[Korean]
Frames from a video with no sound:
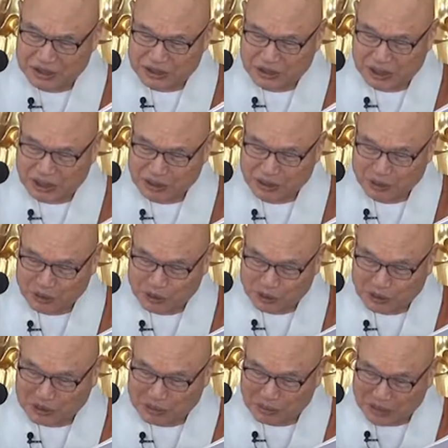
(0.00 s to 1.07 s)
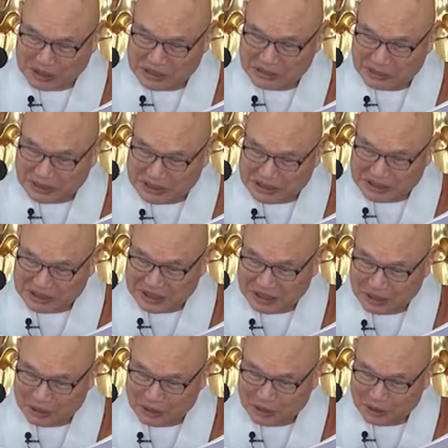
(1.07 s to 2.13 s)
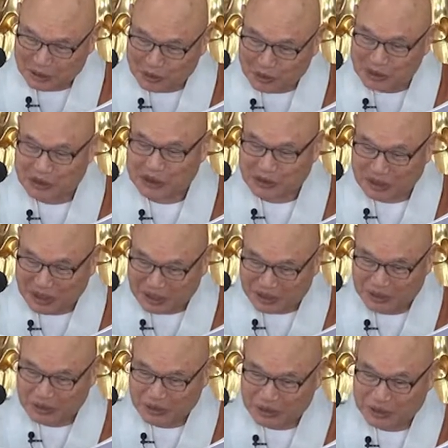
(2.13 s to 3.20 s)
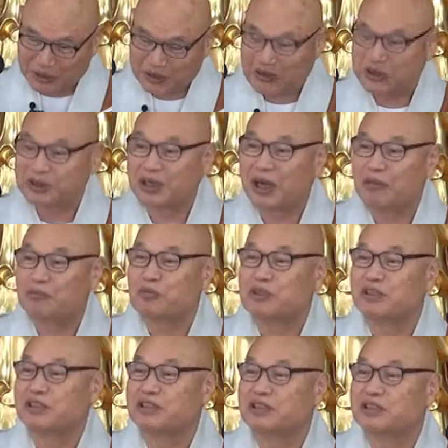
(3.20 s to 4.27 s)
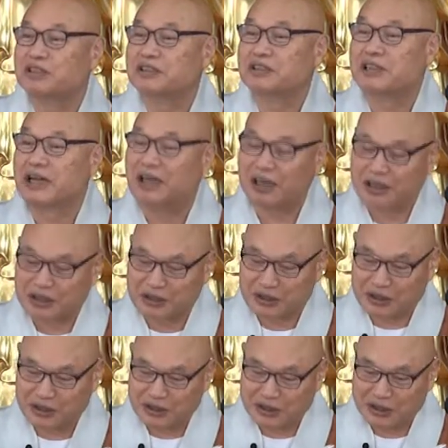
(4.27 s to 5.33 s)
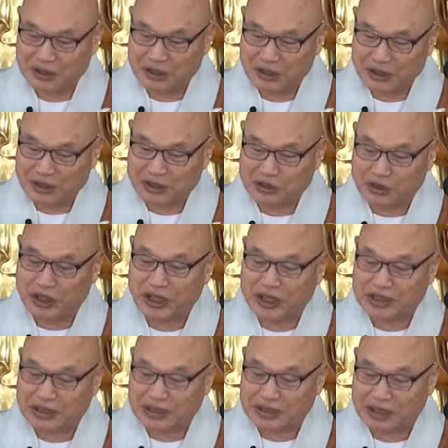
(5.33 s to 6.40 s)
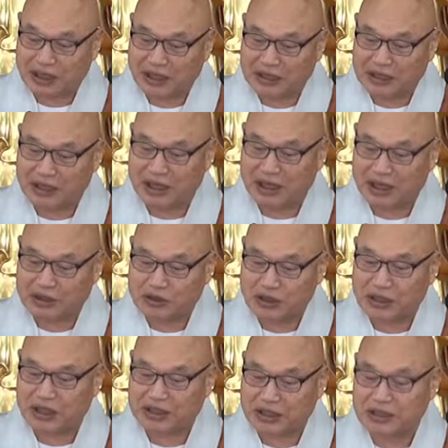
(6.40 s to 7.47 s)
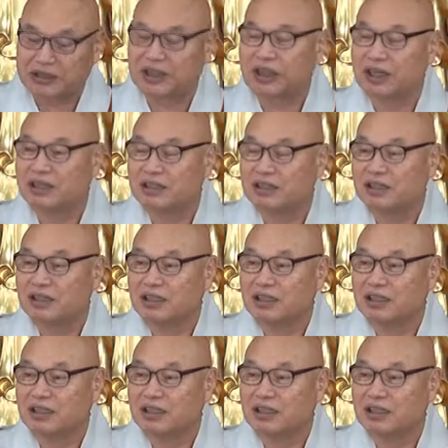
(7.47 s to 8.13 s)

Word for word: 어째 알고 또 그런 말씀하시는가 하고 또 웃기도 하고 그 한 물건에 들어서 다 하는 거예요. 어, 최자재라 열애 최자재